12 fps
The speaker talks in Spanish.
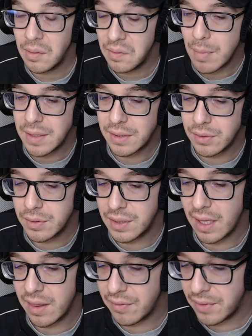Realmente son
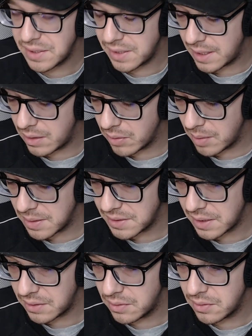triadas básicas, lo que
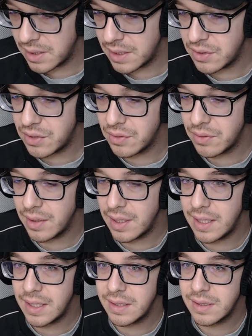pasa que yo lo que he hecho
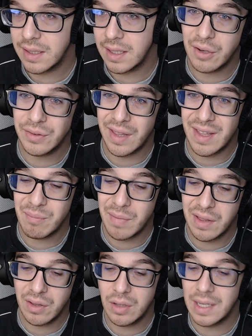es la nota del
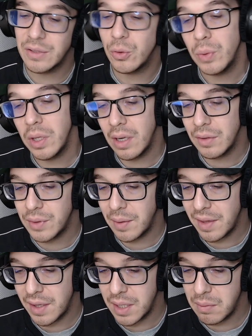medio la he subido a la
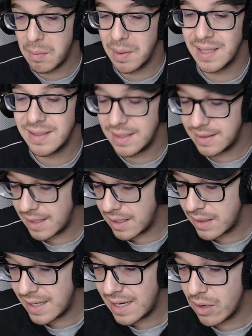octava de arriba para que así
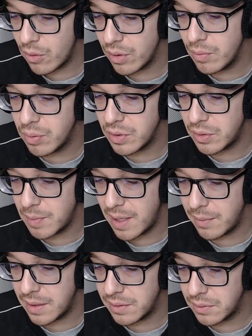sea el acorde un poquito
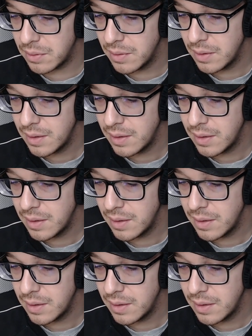más abierto.